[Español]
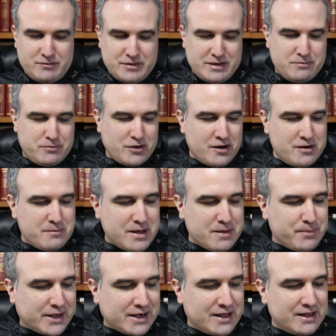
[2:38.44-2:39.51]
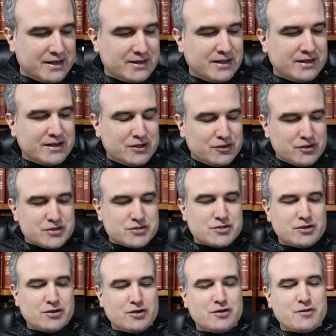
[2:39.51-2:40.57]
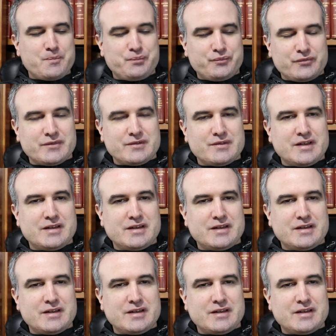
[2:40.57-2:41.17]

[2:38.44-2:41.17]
El problema para Lenin no es solo mm,